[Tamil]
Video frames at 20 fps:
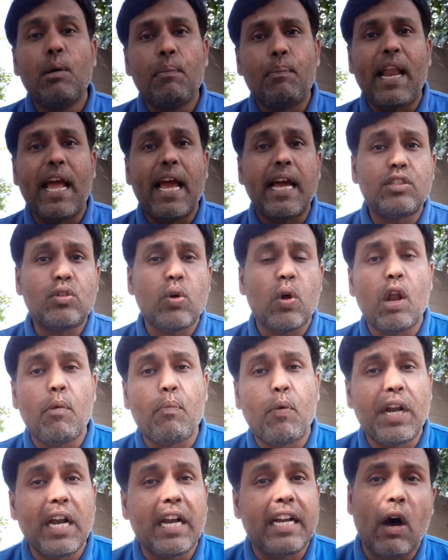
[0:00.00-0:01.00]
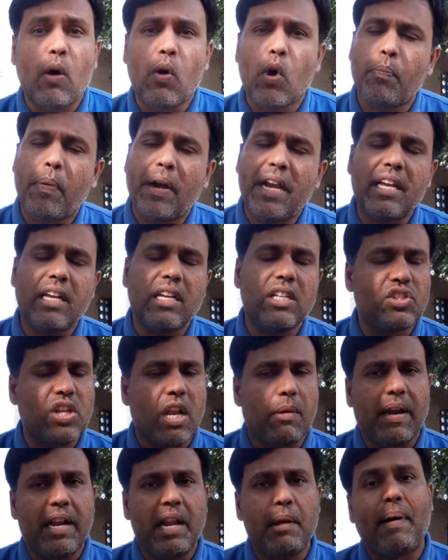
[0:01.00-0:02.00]
ப்ளே ஸ்டோரில் போய்ட்டு டவுன்லோட் பண்ணி
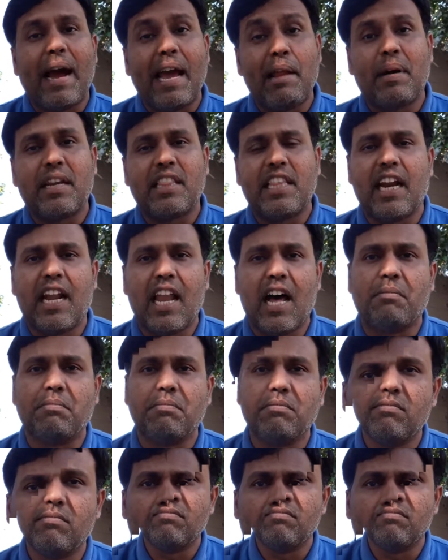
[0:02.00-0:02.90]
இன்ஸ்டால் பண்ணி பயன்படுத்திக்கலாம்